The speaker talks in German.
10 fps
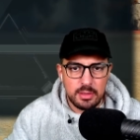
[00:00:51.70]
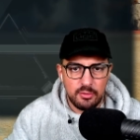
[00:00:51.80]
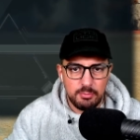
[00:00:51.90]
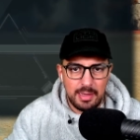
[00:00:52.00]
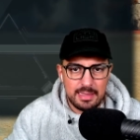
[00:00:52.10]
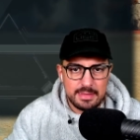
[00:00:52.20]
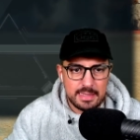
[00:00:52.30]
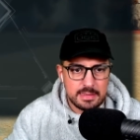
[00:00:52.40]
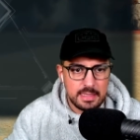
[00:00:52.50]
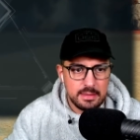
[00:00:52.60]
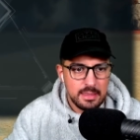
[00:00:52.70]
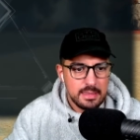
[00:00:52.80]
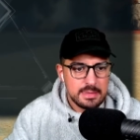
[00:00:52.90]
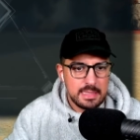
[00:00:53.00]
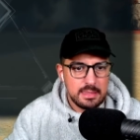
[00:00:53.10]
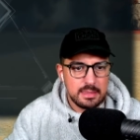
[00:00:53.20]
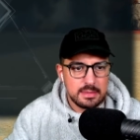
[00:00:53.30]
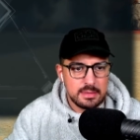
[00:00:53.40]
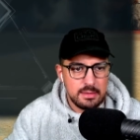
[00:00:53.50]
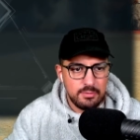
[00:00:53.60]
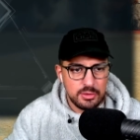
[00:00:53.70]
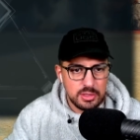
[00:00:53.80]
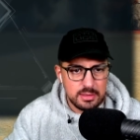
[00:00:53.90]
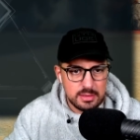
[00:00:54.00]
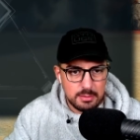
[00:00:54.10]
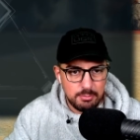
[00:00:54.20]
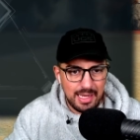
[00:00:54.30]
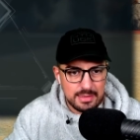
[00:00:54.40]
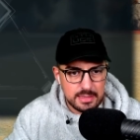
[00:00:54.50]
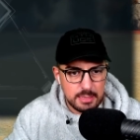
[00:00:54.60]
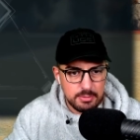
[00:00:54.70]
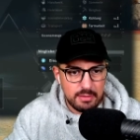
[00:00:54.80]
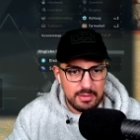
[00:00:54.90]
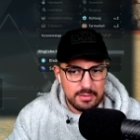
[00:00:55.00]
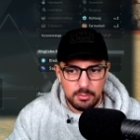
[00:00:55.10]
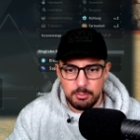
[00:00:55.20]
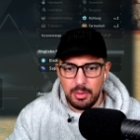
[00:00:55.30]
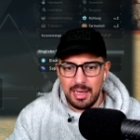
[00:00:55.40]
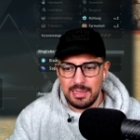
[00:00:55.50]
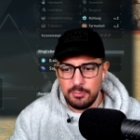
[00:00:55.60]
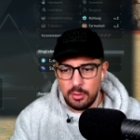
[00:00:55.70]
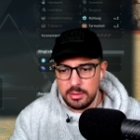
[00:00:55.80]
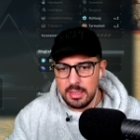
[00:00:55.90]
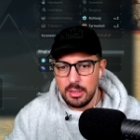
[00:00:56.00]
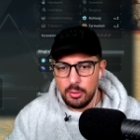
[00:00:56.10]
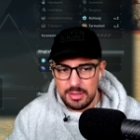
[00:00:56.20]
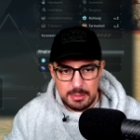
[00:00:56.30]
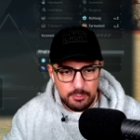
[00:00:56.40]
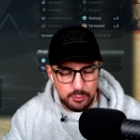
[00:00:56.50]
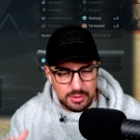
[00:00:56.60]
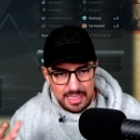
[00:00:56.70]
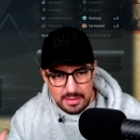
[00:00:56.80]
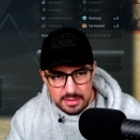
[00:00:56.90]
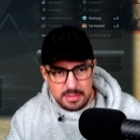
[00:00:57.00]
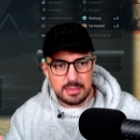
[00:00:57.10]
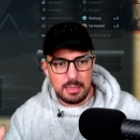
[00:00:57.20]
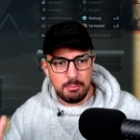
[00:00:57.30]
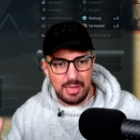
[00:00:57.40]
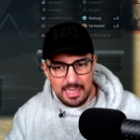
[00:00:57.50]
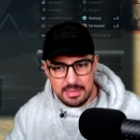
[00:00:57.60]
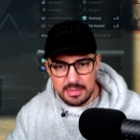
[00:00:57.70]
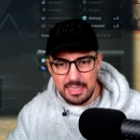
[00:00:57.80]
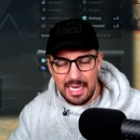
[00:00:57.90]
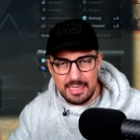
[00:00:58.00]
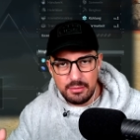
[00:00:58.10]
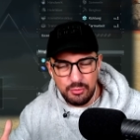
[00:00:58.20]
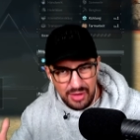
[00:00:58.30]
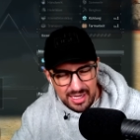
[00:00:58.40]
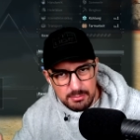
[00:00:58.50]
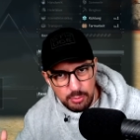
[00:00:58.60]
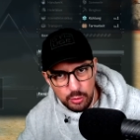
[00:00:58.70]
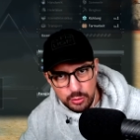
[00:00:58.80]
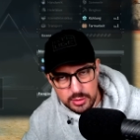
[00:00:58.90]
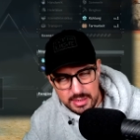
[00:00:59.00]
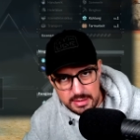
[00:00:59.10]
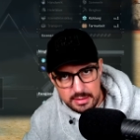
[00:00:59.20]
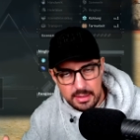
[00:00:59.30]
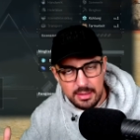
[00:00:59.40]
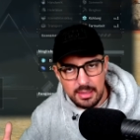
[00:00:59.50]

und dann auf Pal Decks geht, seht ihr, dass es hier verschiedenste Pals gibt in der Welt von Pal World und es gibt für jedes dieser Pals einen Fangbonus. Den seht ihr